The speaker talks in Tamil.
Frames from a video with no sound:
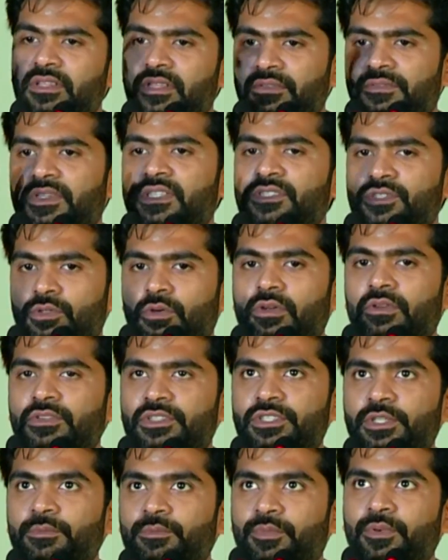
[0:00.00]
வந்து ஃபர்ஸ்ட் ஒரு
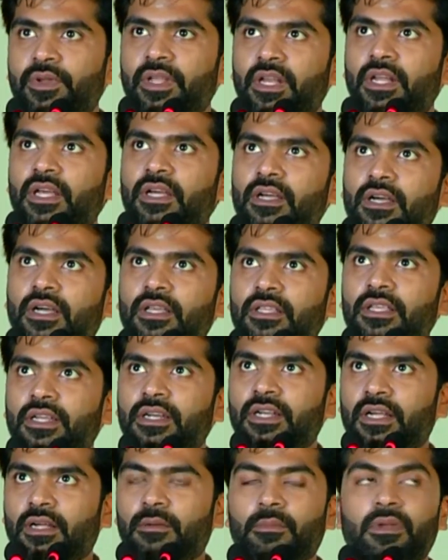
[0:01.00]
விஷயம் புரியல அது
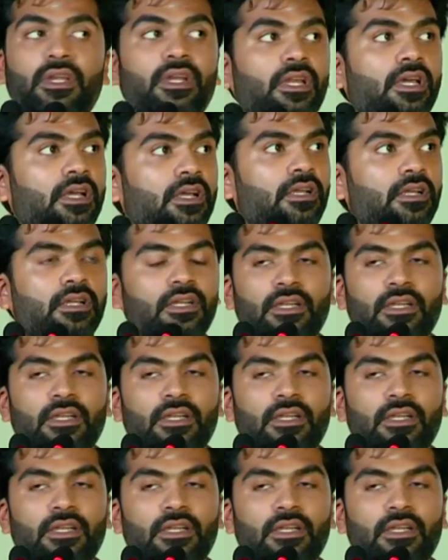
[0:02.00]
என்ன அப்படின்னா